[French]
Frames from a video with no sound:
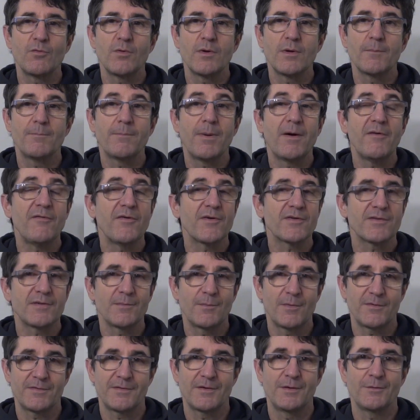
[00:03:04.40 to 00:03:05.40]
vous et pas
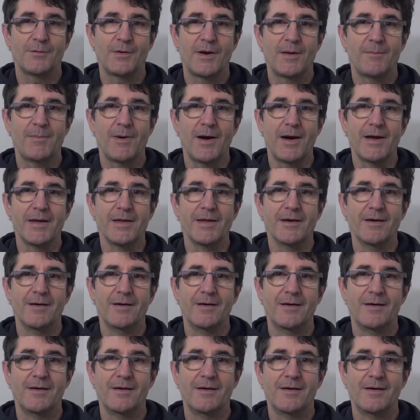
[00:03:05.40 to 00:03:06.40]
forcément celle de l'appareil.
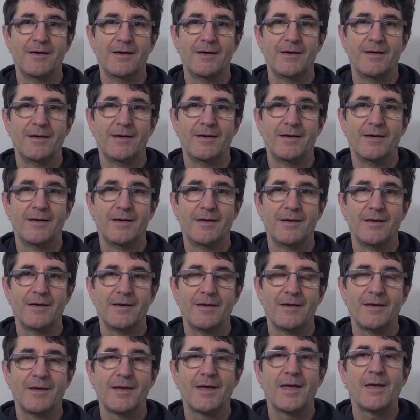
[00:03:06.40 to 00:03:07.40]

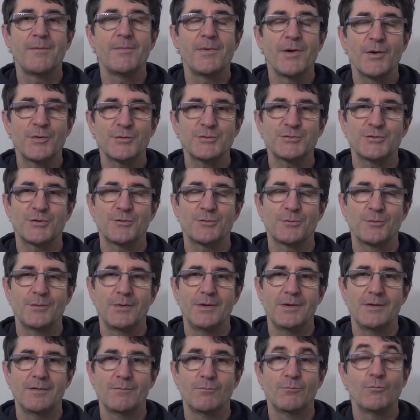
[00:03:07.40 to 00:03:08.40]
et eh bien
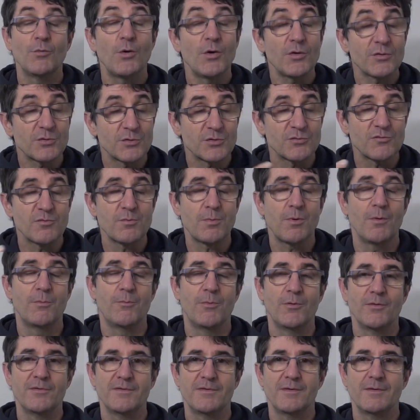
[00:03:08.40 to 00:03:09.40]
aujourd'hui, moi ce que je vous
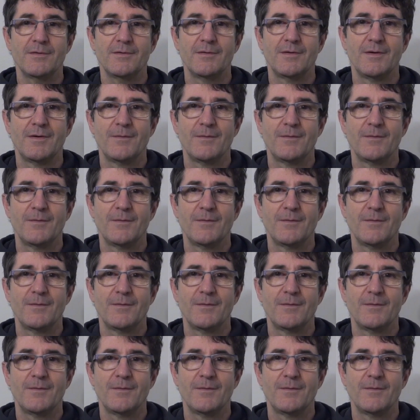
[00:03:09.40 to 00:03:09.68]
propose,